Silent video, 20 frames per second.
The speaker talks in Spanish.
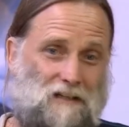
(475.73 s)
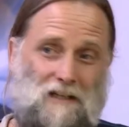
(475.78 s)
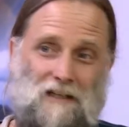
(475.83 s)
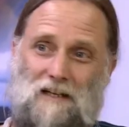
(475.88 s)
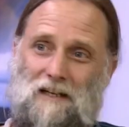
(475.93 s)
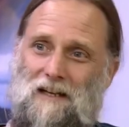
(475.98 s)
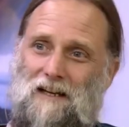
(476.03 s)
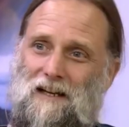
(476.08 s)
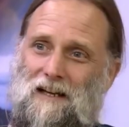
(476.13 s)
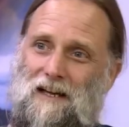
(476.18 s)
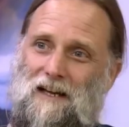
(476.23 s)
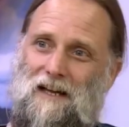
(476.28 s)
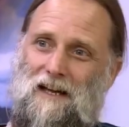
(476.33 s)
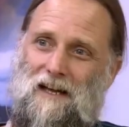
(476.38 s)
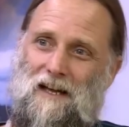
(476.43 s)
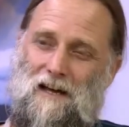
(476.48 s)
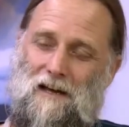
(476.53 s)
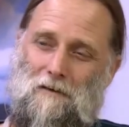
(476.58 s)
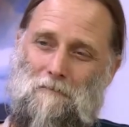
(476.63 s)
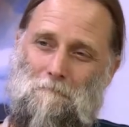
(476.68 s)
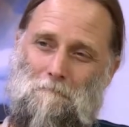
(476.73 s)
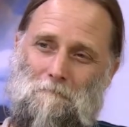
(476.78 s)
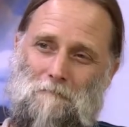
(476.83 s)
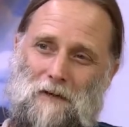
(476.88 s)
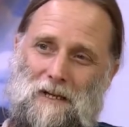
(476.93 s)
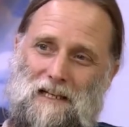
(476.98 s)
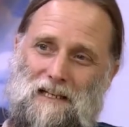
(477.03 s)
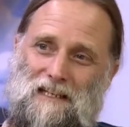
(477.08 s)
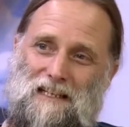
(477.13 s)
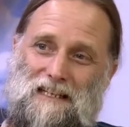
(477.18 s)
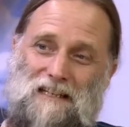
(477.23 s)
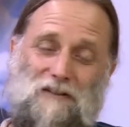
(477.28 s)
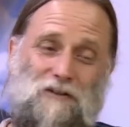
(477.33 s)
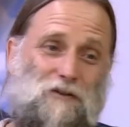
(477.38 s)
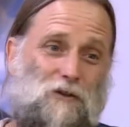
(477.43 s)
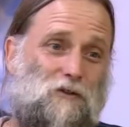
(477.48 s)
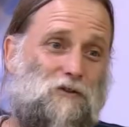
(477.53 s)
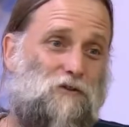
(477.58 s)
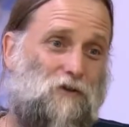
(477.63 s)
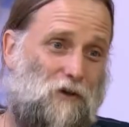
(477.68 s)
eh, el
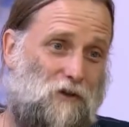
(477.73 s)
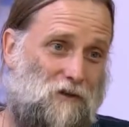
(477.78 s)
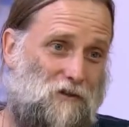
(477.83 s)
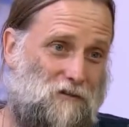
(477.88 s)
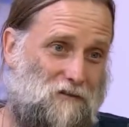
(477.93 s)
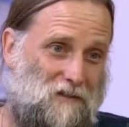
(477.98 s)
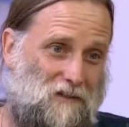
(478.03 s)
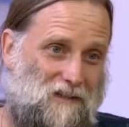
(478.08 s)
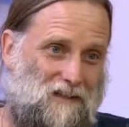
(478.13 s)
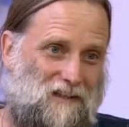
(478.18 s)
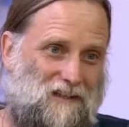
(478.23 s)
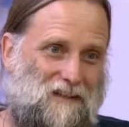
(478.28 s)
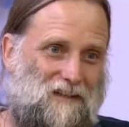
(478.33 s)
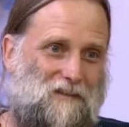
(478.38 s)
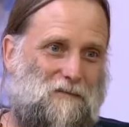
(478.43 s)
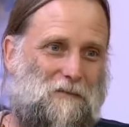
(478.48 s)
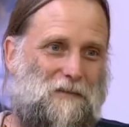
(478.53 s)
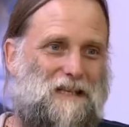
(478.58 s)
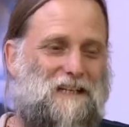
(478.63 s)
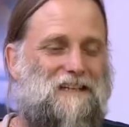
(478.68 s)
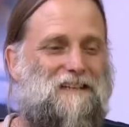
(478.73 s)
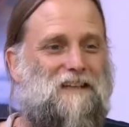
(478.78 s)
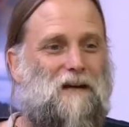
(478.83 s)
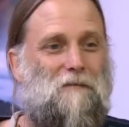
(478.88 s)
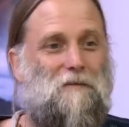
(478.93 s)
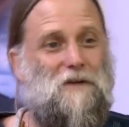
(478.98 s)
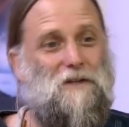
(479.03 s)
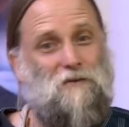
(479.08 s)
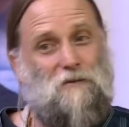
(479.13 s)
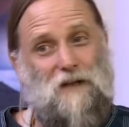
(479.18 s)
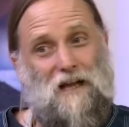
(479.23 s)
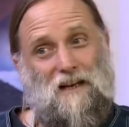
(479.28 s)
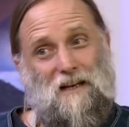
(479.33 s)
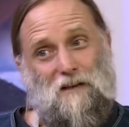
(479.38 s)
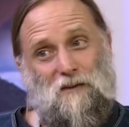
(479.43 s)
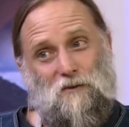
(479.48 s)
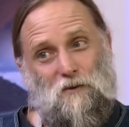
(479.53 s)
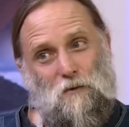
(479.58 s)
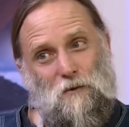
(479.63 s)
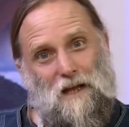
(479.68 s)
quinto sol viene también de una
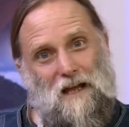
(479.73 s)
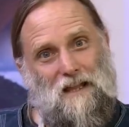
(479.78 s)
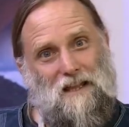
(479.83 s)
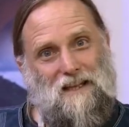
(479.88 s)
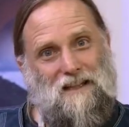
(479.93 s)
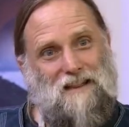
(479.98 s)
lectura del